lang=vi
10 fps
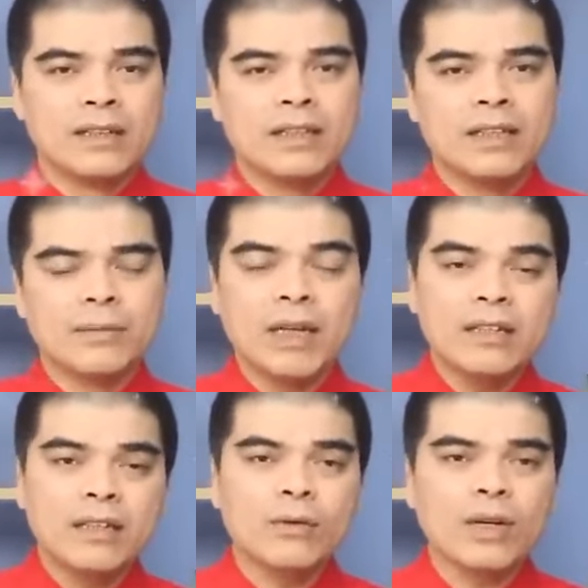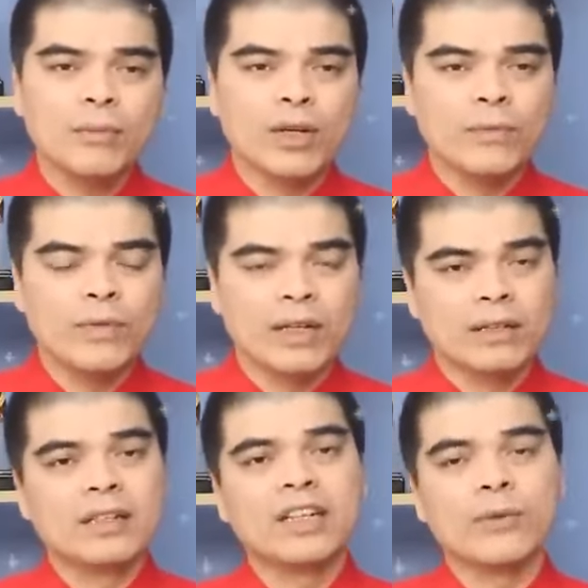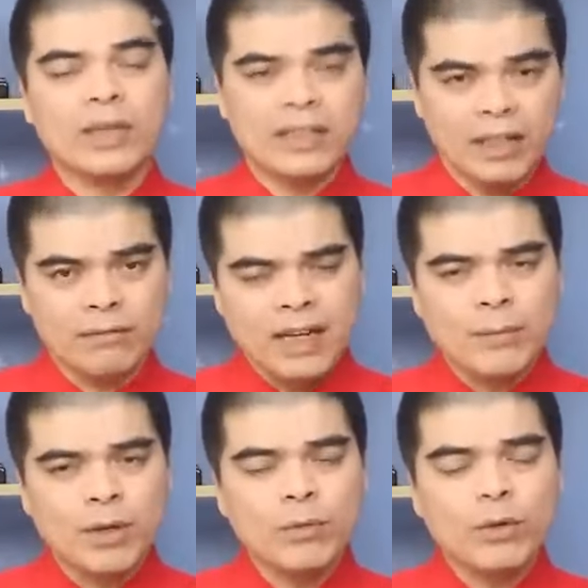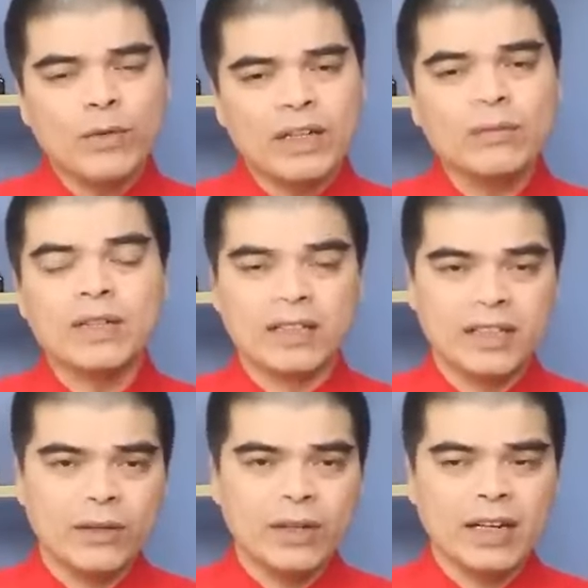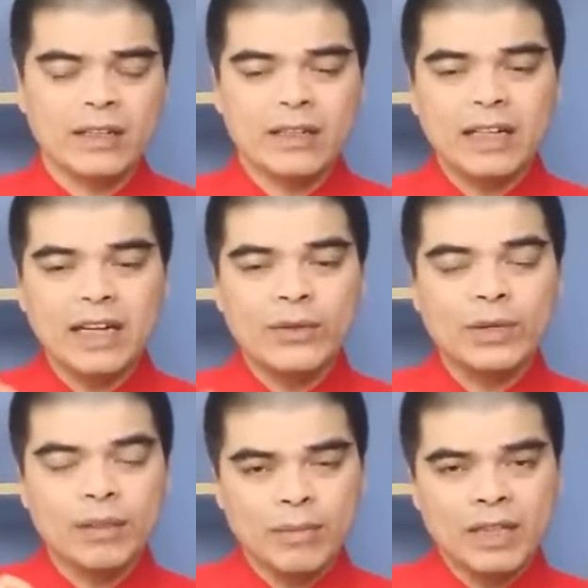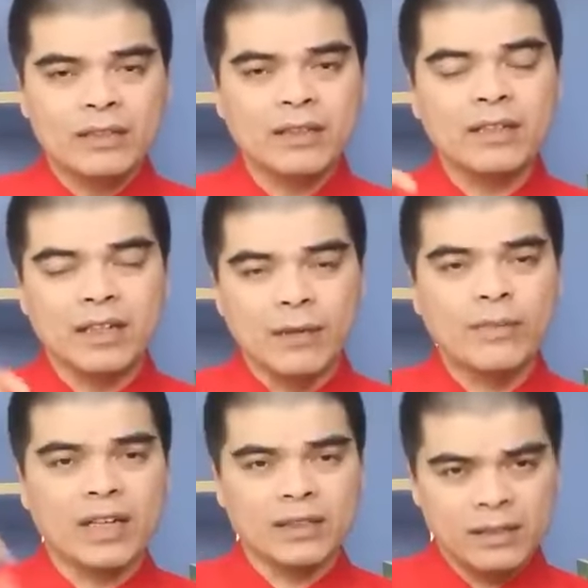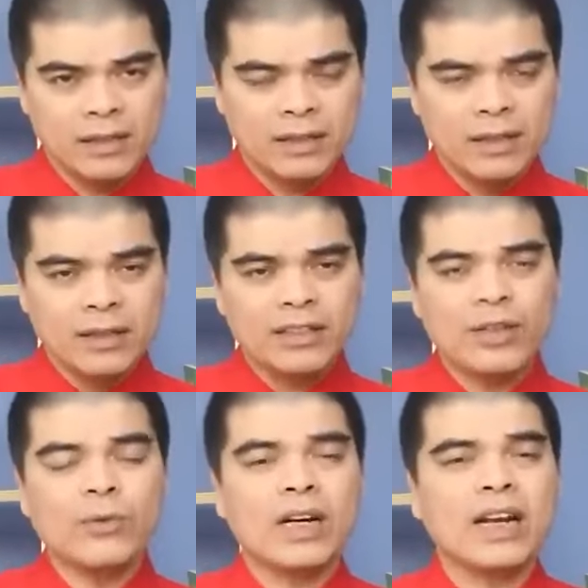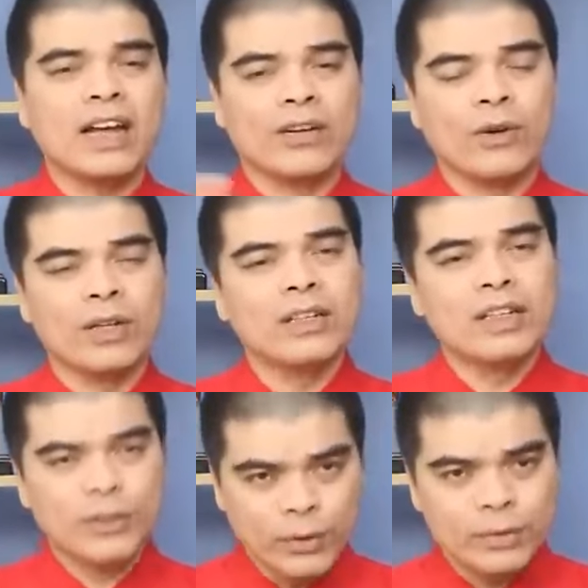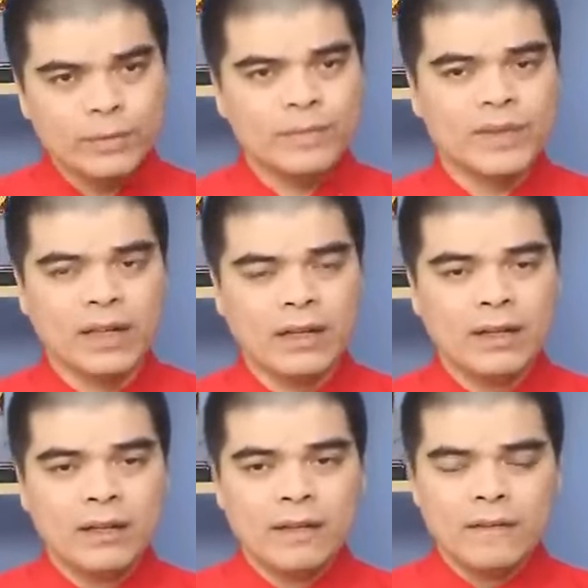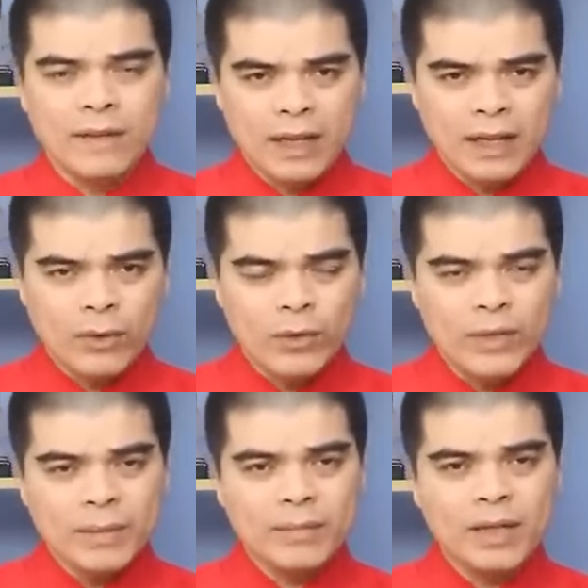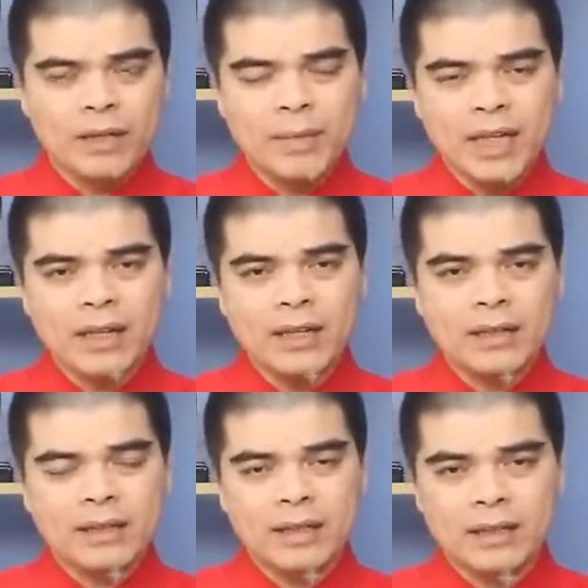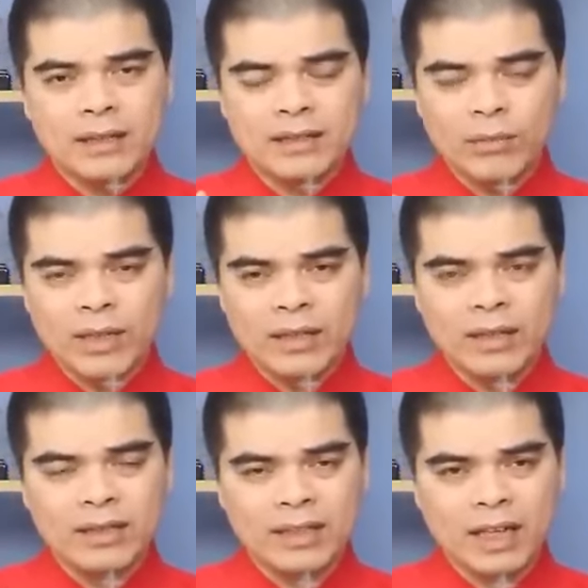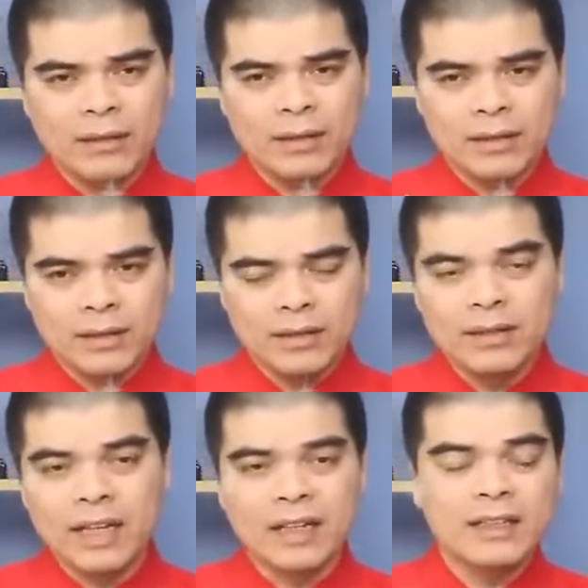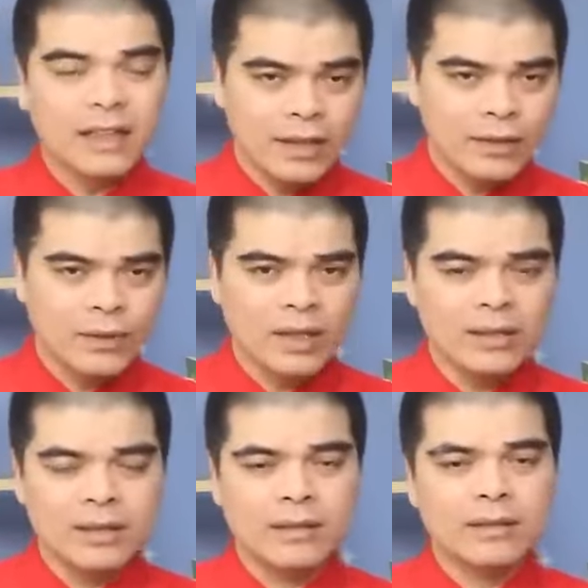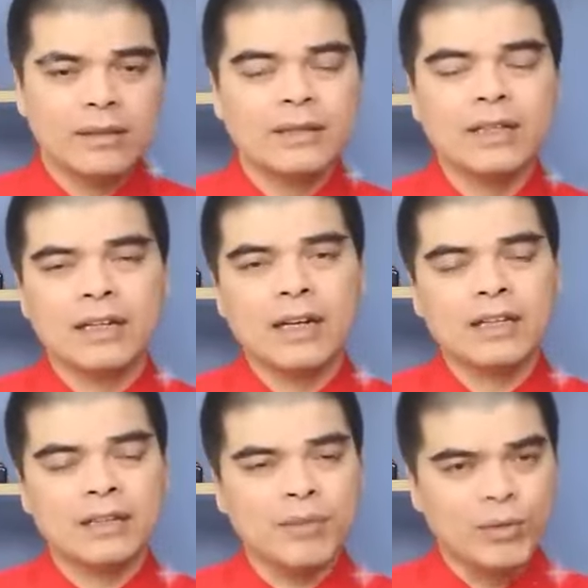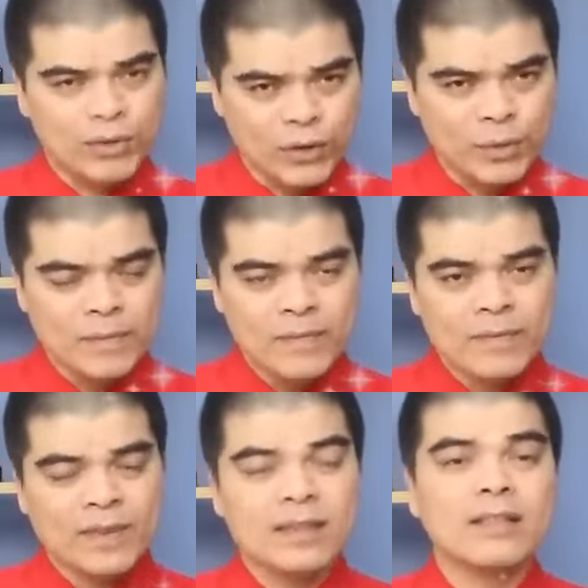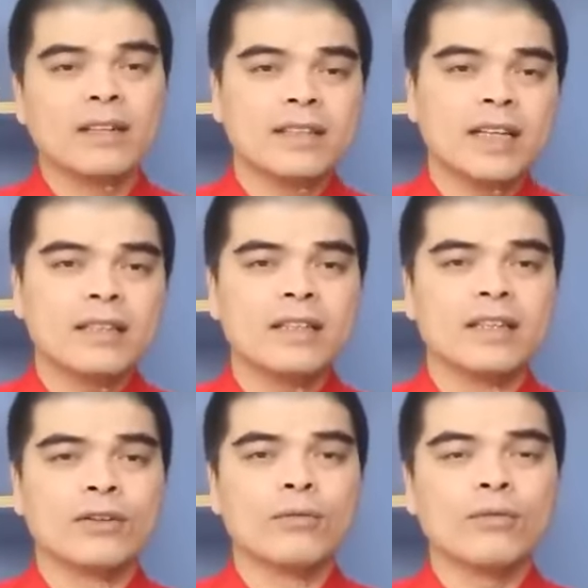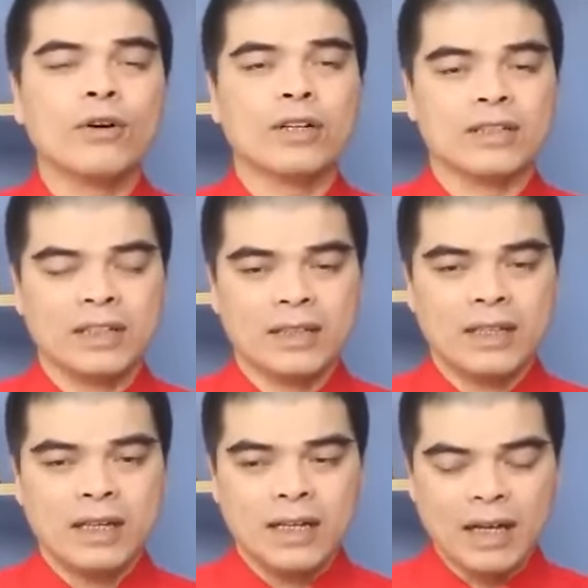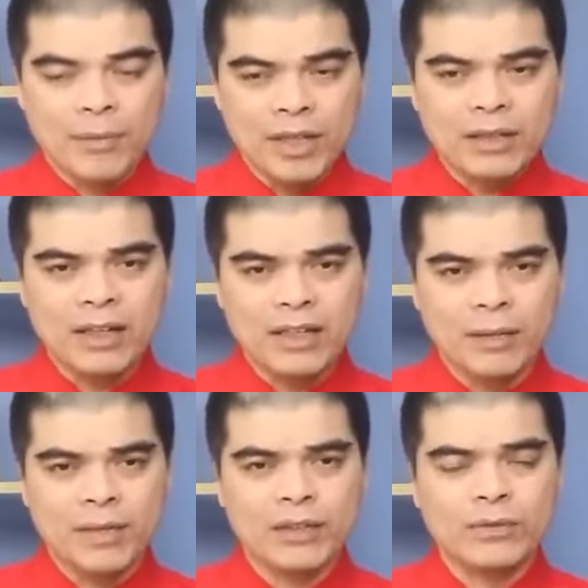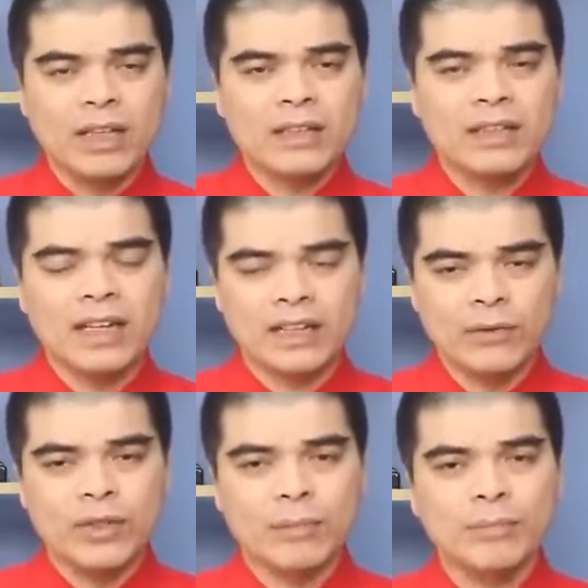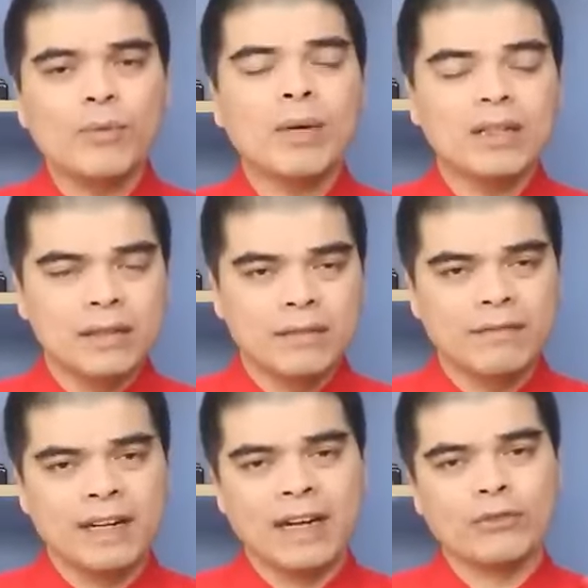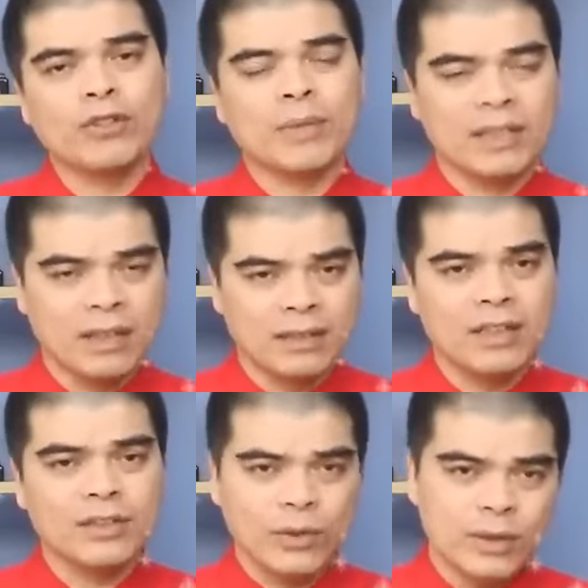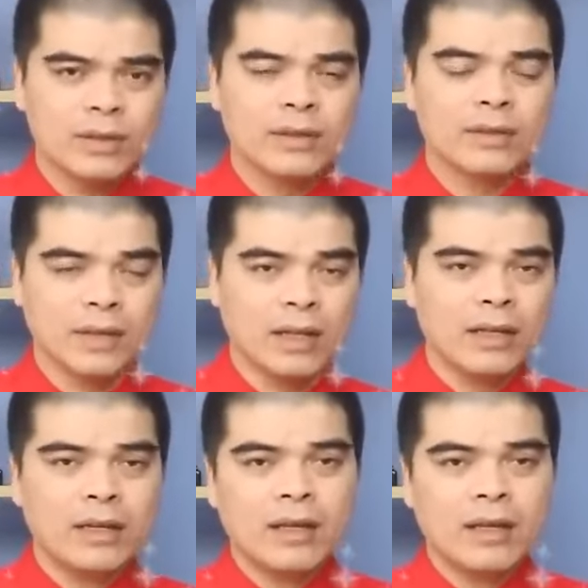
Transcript: Thì bát hương cũng là một cái phần cực kỳ quan trọng, là một cái bộ phận không thể thiếu, là nơi kết nối tâm linh giữa người âm và người dương thông qua cái làn khói hương nghi ngút. Đó. Và quý vị biết đấy thì trong cái thời gian từ nay đến Tết đúng không ạ? Bây giờ đã là tháng 11 rồi. Từ giờ đến Tết thì cũng còn gì là một cái thời điểm để chúng ta tiến hành công việc bốc bát hương và lau dọn bàn thờ rất là tốt. Đó.